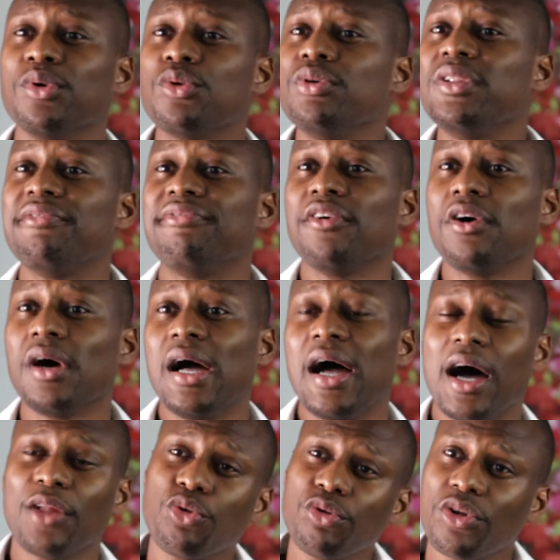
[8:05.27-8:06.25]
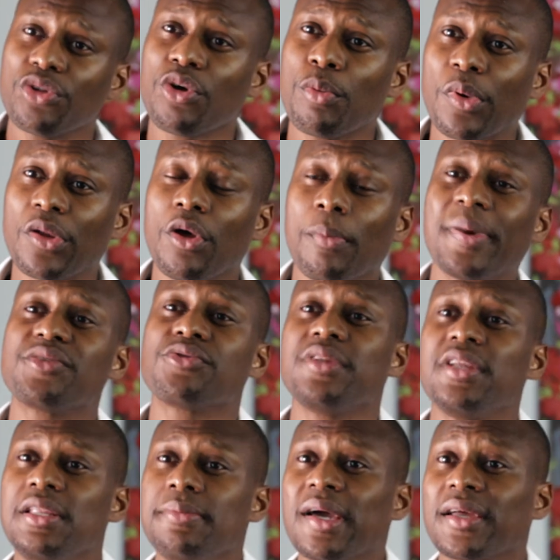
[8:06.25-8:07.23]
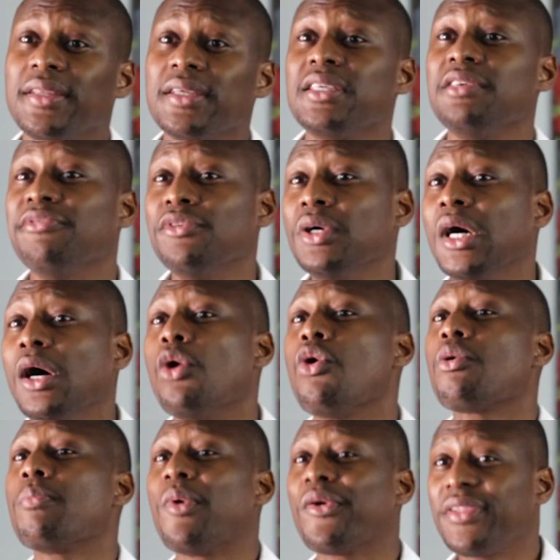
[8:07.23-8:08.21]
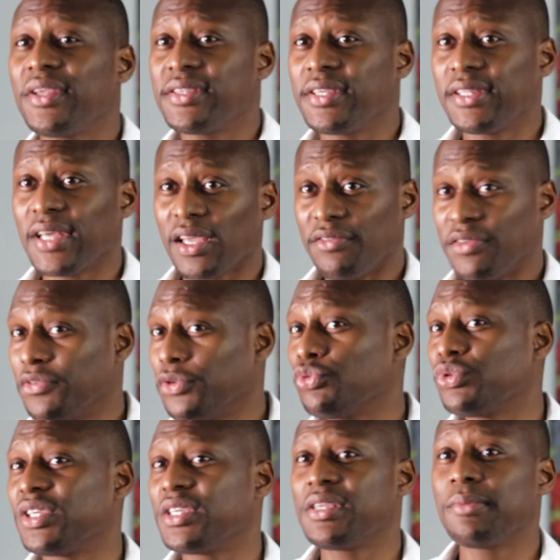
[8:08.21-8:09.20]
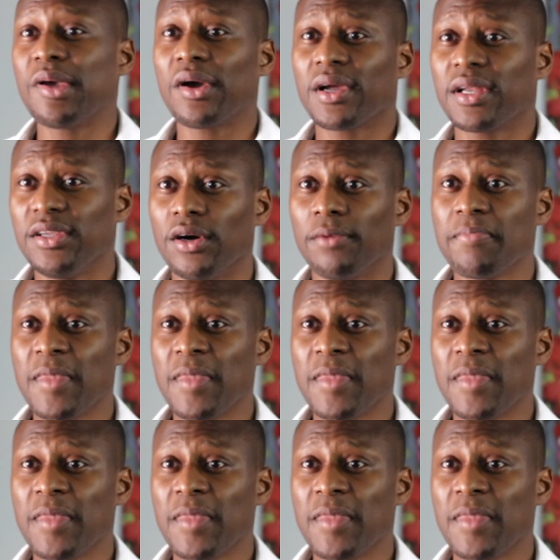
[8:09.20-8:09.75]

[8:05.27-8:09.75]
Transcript: beaucoup d'efforts à tout entrepreneur passionné de liberté qui veut augmenter ses tarifs, qui veut toucher ses meilleurs clients.